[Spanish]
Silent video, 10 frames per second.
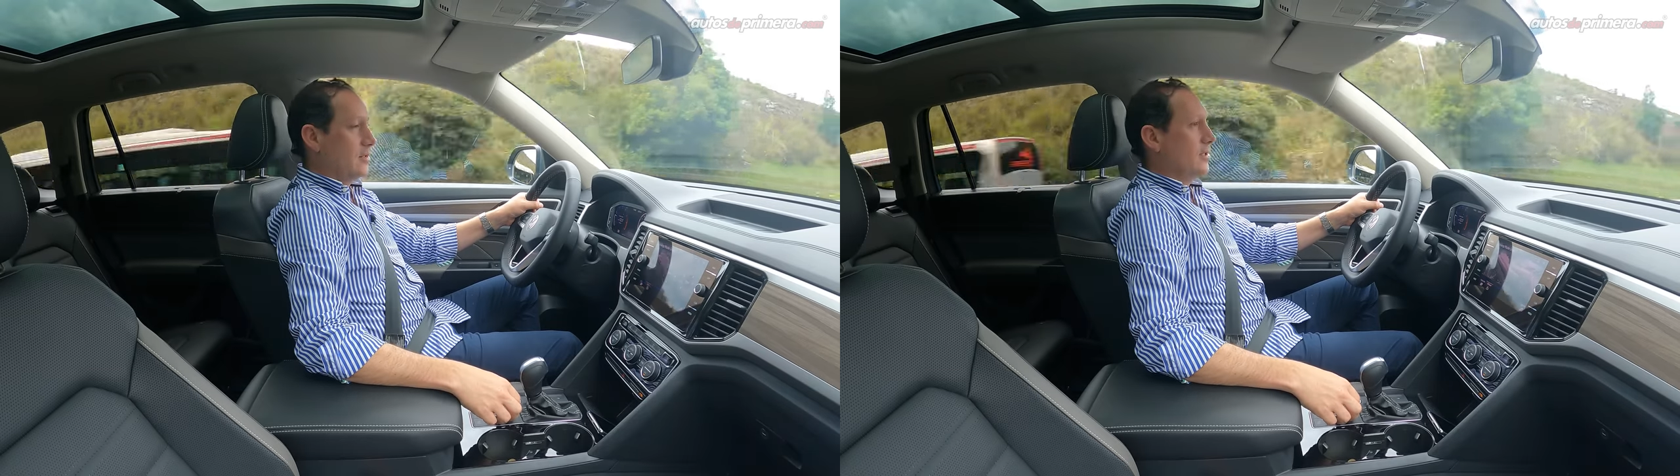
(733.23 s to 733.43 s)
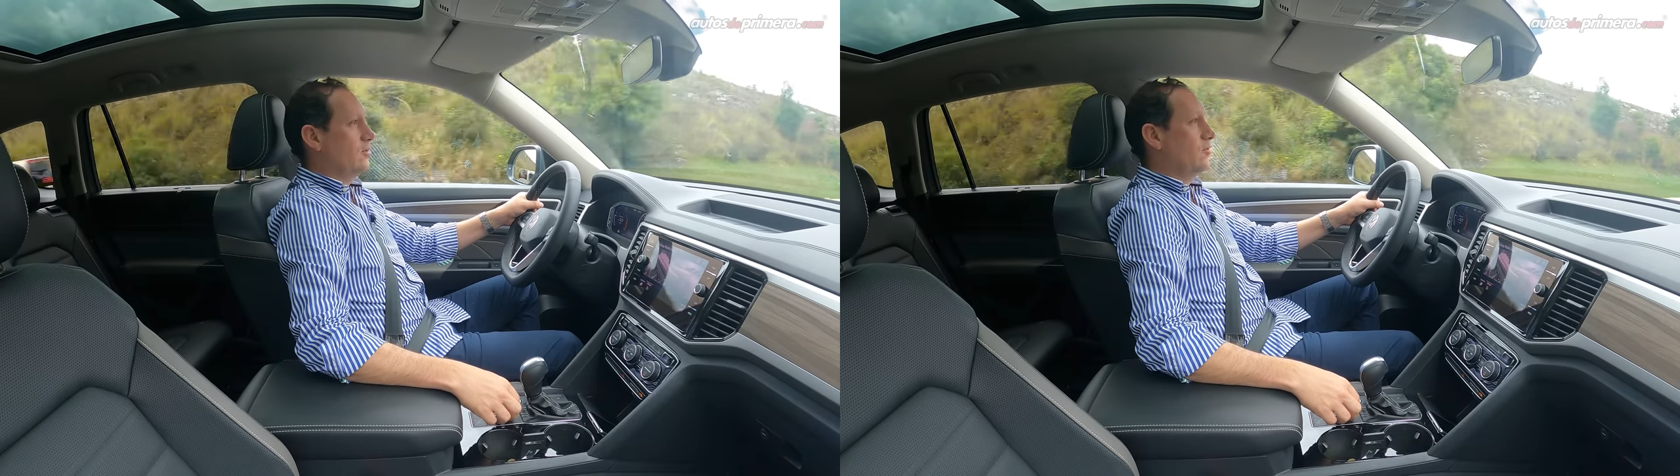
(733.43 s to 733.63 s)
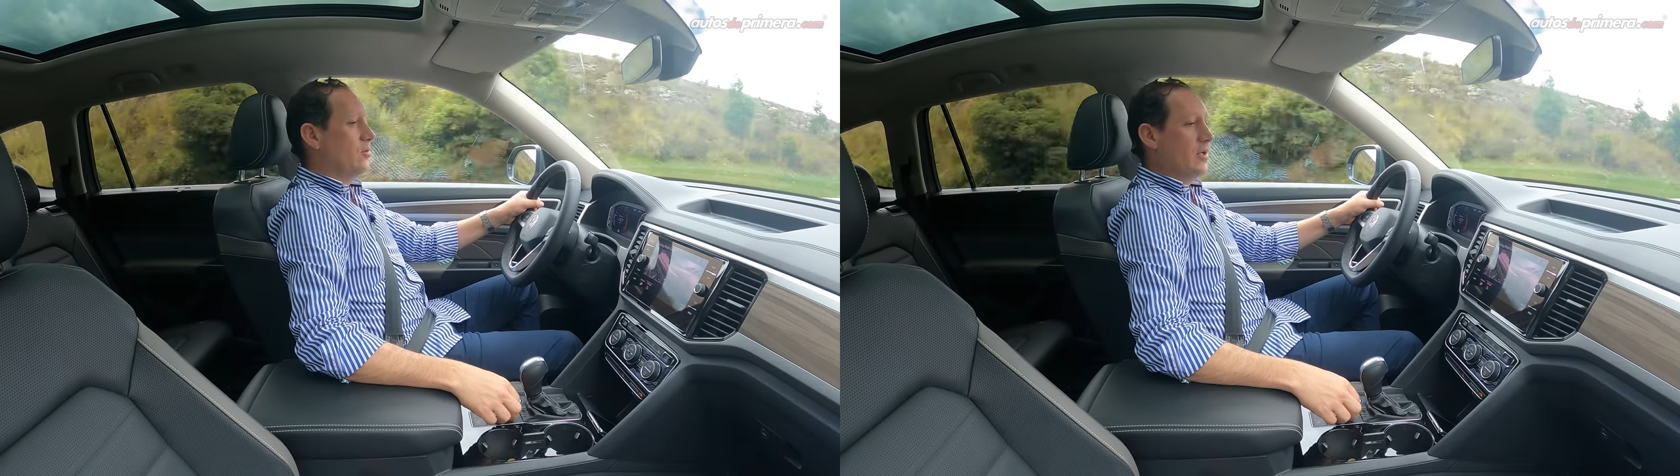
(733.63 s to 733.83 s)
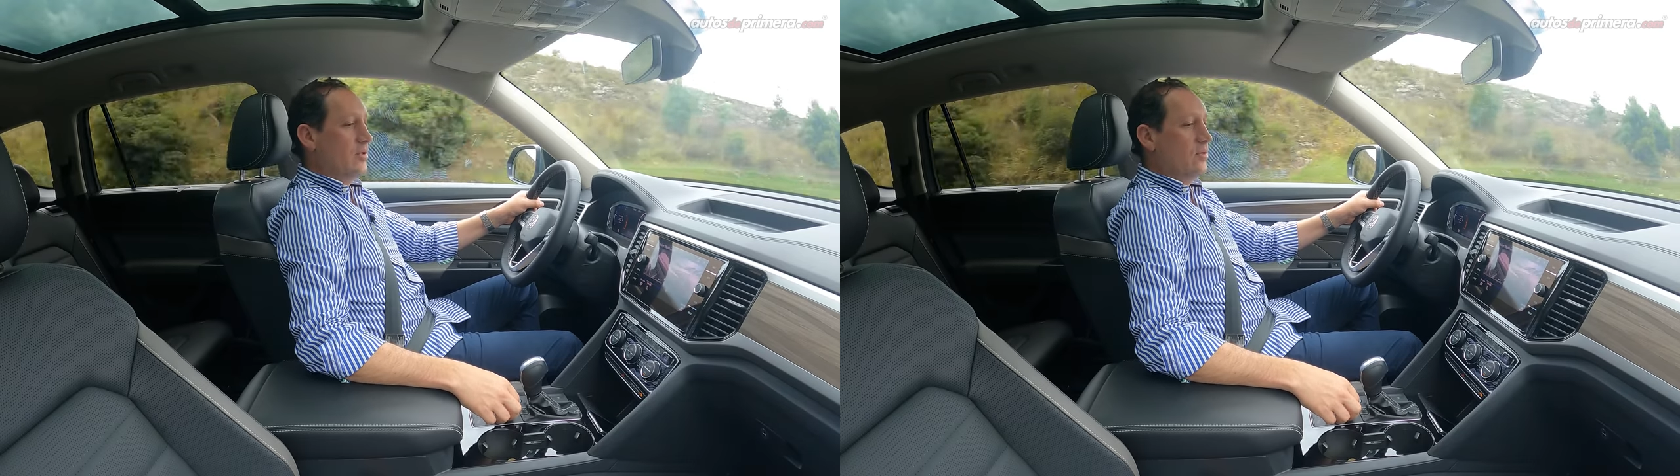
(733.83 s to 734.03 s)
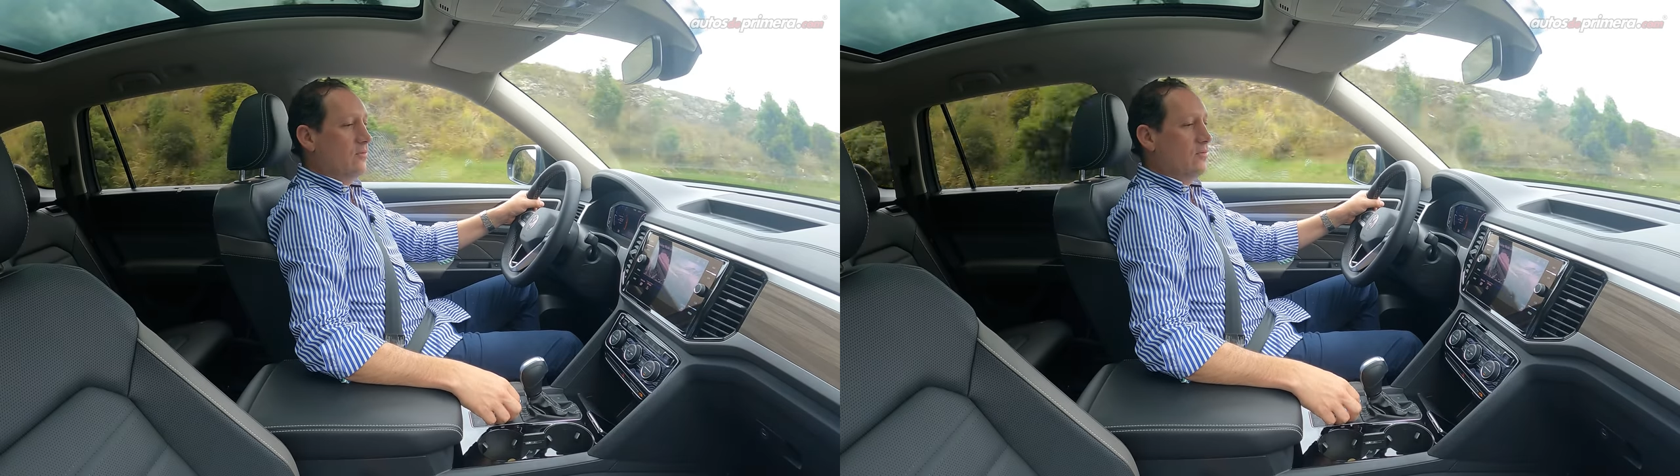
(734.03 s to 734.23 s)
tener un modo de
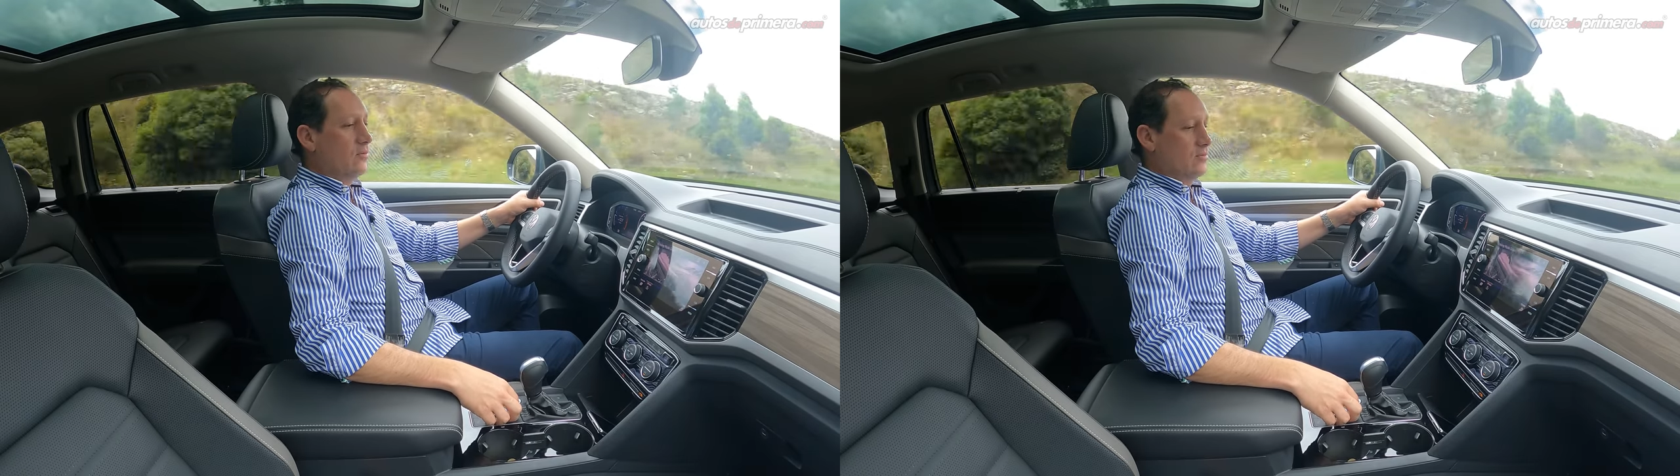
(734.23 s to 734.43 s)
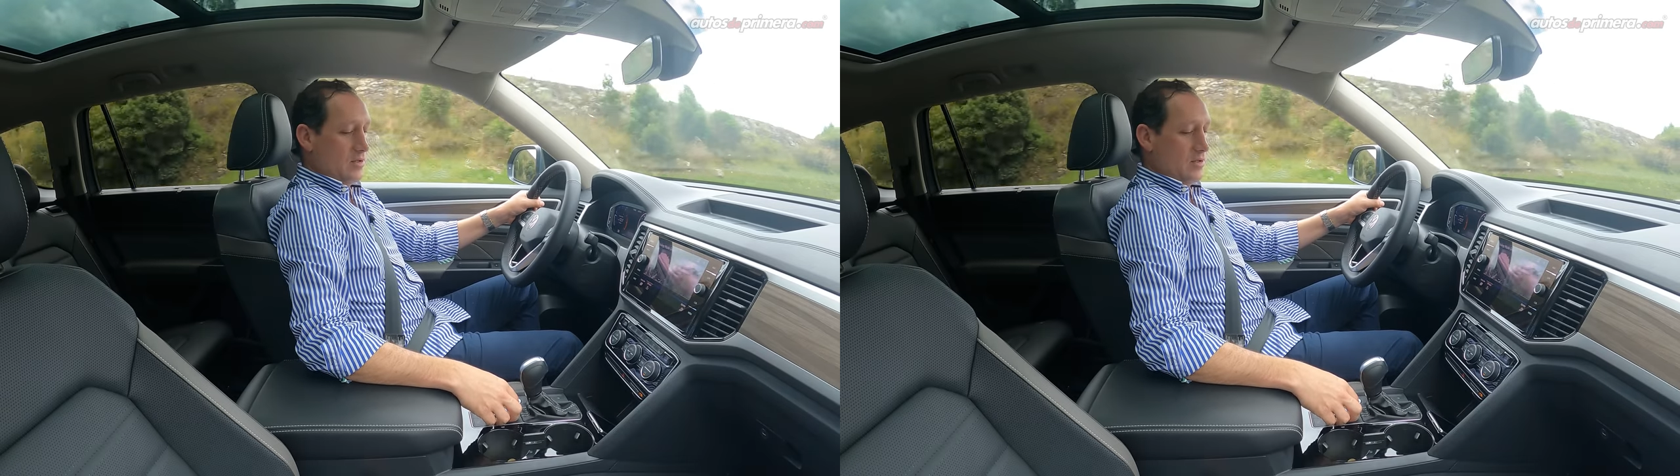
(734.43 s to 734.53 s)
manejo off-road,